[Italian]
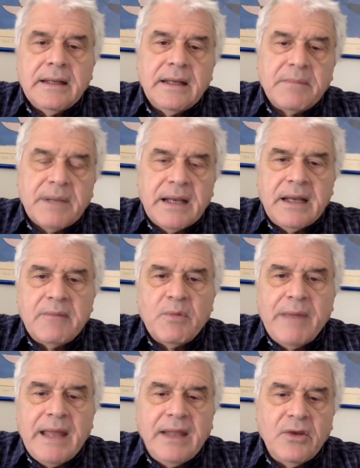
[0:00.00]
Ne parleremo
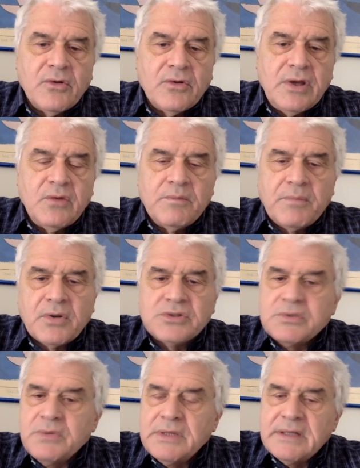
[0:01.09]
meglio in un
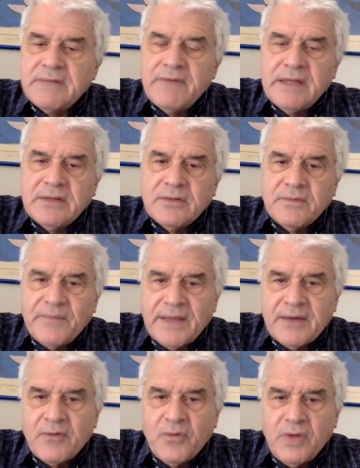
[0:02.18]
prossimo intervento
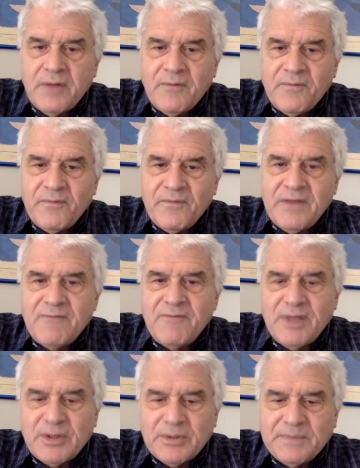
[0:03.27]
a cui vi invito.
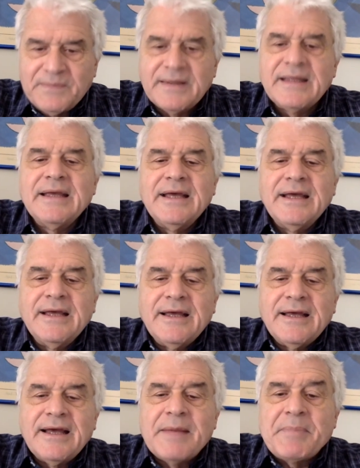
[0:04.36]
A